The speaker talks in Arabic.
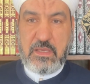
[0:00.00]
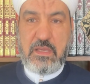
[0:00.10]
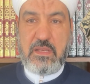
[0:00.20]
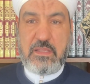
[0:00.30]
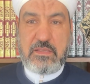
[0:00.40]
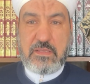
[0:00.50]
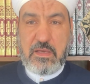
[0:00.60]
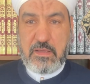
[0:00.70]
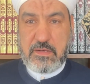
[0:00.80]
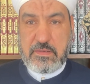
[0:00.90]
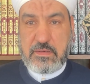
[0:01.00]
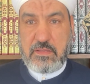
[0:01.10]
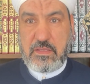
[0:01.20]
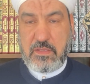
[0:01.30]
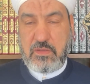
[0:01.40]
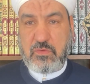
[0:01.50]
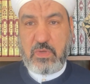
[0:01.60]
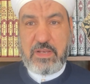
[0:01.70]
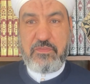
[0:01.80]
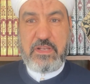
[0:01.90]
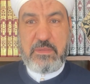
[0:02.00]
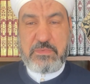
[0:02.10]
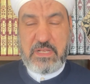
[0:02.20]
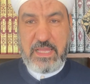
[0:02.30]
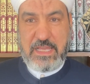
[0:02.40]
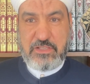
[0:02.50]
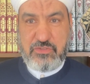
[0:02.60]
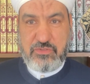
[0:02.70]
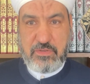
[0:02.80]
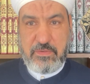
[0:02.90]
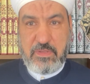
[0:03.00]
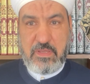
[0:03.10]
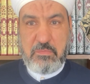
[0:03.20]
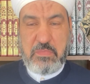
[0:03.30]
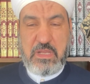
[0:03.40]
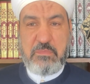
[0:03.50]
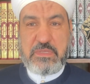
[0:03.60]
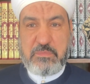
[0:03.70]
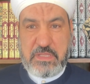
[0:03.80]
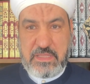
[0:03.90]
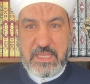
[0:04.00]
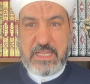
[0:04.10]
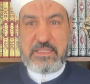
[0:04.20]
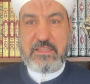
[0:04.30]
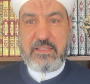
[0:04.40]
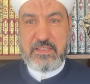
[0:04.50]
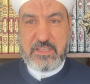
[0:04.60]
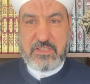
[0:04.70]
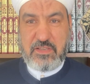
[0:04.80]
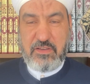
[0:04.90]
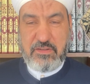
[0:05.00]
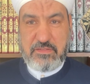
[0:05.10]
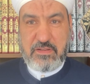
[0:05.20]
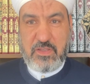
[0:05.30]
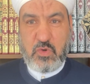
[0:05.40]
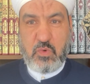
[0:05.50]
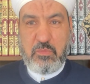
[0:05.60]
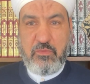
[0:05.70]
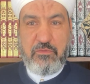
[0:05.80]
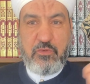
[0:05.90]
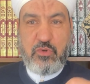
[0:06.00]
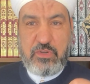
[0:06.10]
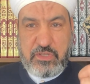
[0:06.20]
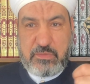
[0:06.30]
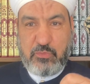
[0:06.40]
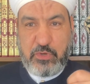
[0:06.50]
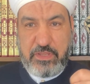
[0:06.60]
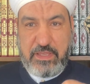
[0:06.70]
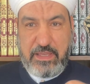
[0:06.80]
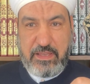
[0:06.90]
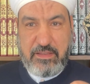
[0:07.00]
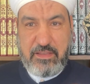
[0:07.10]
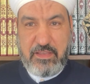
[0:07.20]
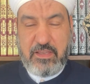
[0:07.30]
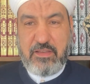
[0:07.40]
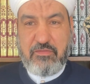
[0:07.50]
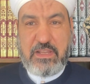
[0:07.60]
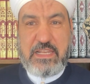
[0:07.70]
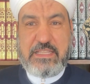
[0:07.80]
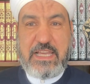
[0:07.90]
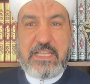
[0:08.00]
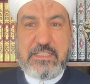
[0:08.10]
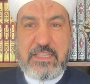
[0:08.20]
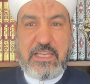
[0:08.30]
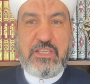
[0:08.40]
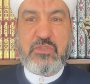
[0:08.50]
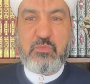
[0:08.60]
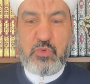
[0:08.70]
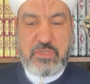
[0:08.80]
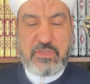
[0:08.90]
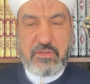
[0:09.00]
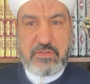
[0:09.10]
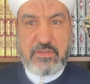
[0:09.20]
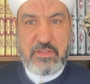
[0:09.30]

الإزار تعرفين لبس الحج بيلبس من تحت إزار ومن فوق اسمه رداء فاللي تحت ده اسمه إزار